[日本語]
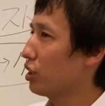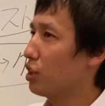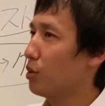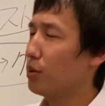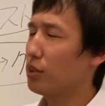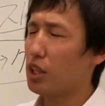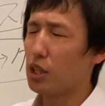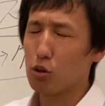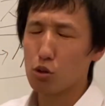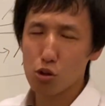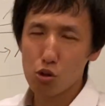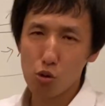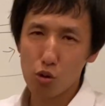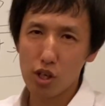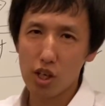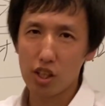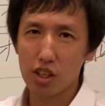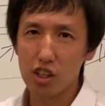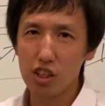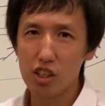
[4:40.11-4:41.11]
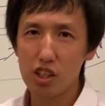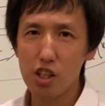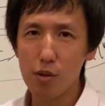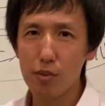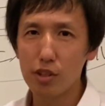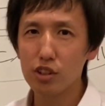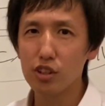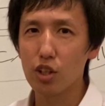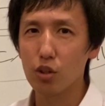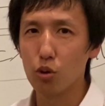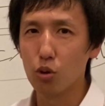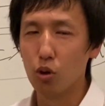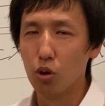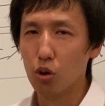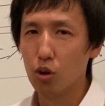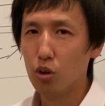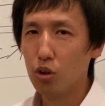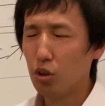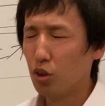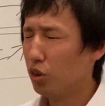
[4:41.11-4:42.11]
らって、ま、あの証言聞いてますけど、
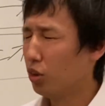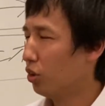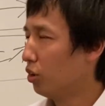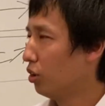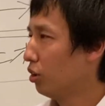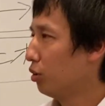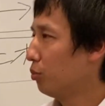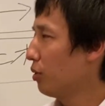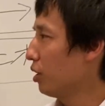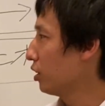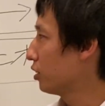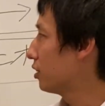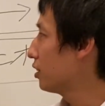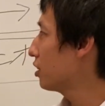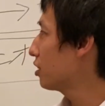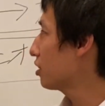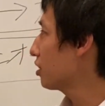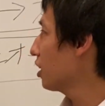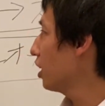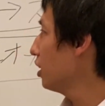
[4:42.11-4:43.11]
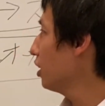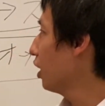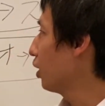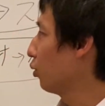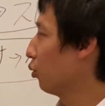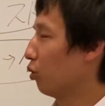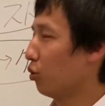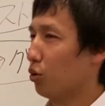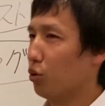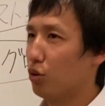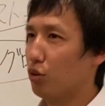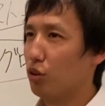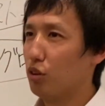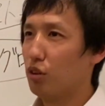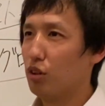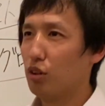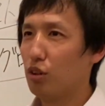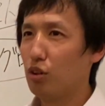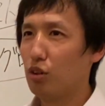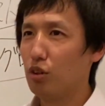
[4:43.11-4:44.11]
まあ、実際あの
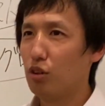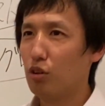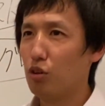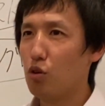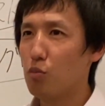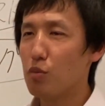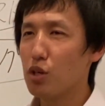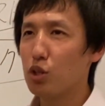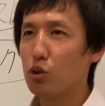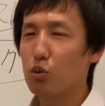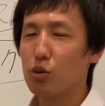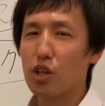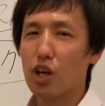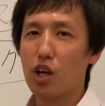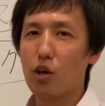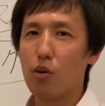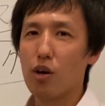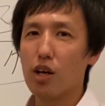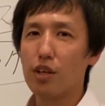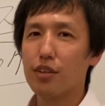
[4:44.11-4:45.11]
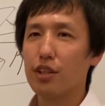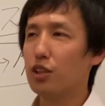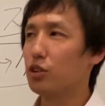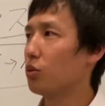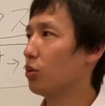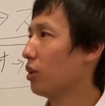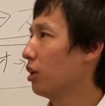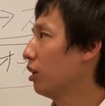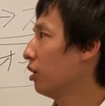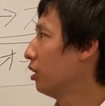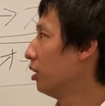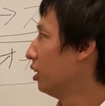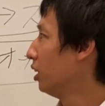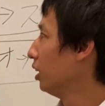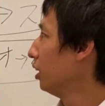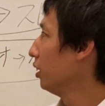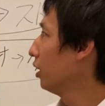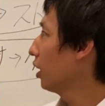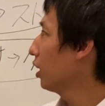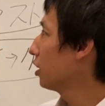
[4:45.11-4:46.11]
ほんまにどうなんか分かんないですよね。
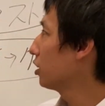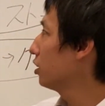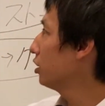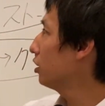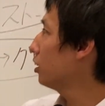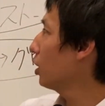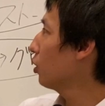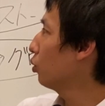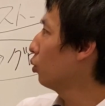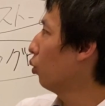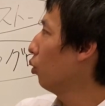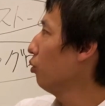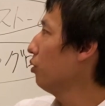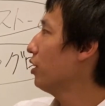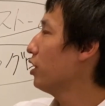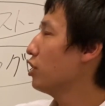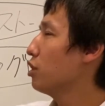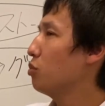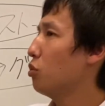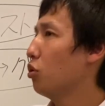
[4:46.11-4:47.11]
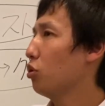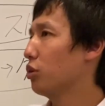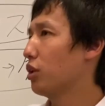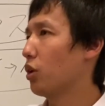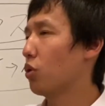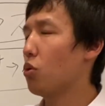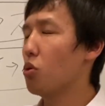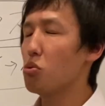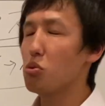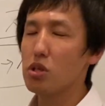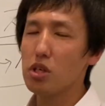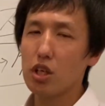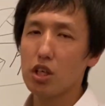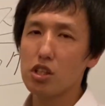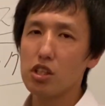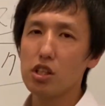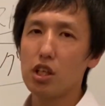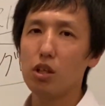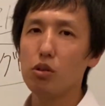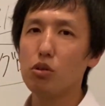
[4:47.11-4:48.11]
だから実際この同じボールで刻印が
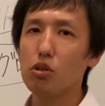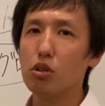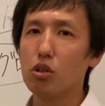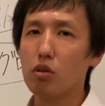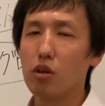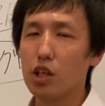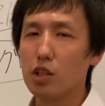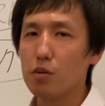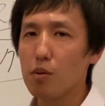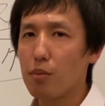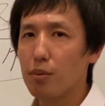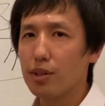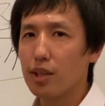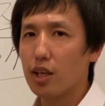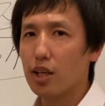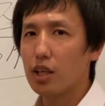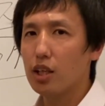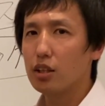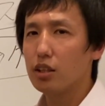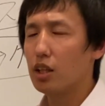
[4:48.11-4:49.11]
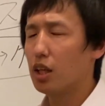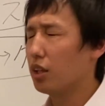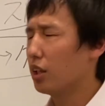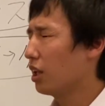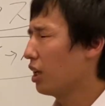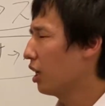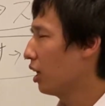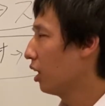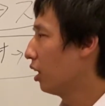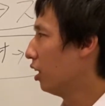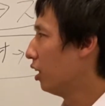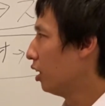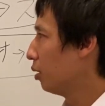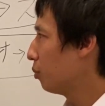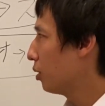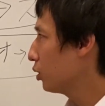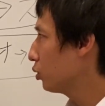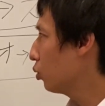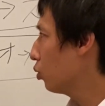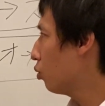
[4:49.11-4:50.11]
違うっていうのは今までなかったんで、
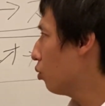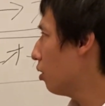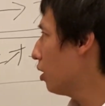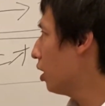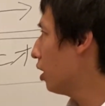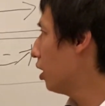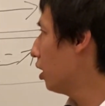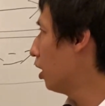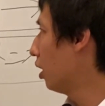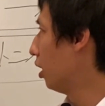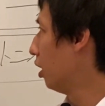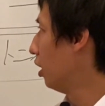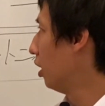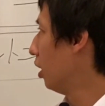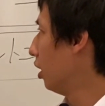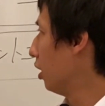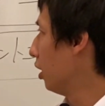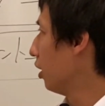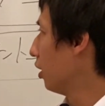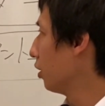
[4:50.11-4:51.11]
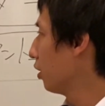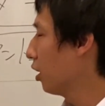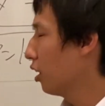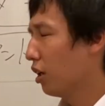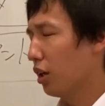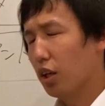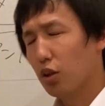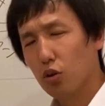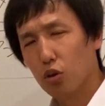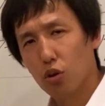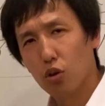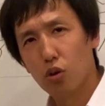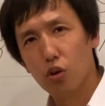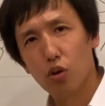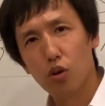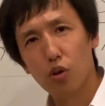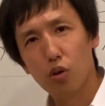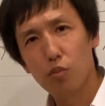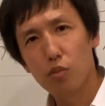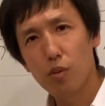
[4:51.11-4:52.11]
まあ、そこはね、あ
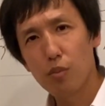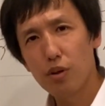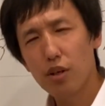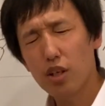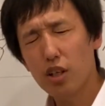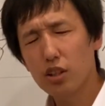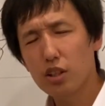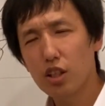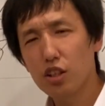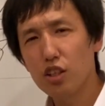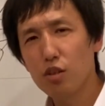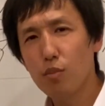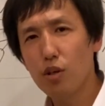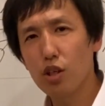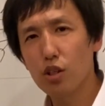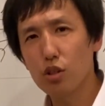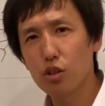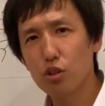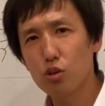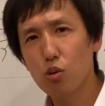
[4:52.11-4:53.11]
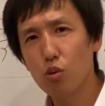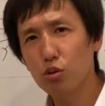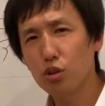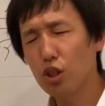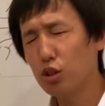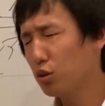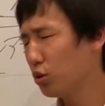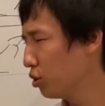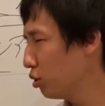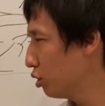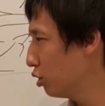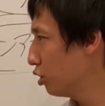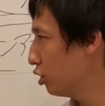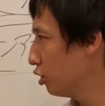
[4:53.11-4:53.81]
の、まあ、メーカーさんにまあ直接